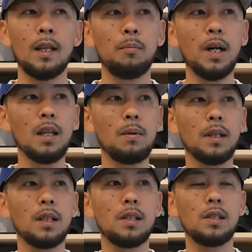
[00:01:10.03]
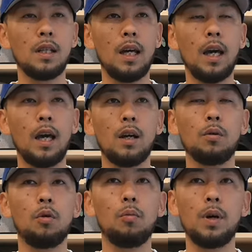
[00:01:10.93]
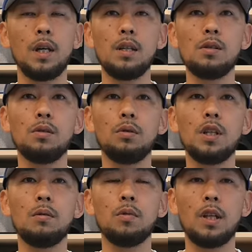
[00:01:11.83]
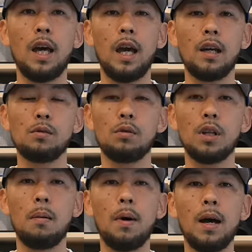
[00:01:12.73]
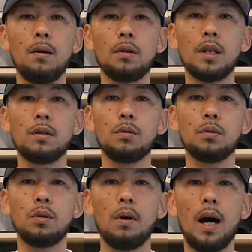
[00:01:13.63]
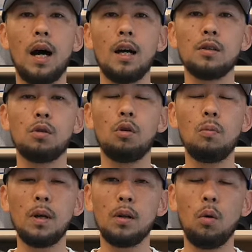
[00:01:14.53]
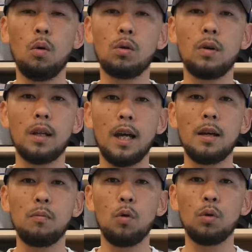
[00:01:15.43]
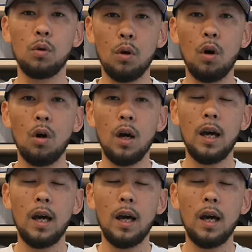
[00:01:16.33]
まだまだですね、こうメインストリームでその名前を聞くことはそこまで多くはないものの、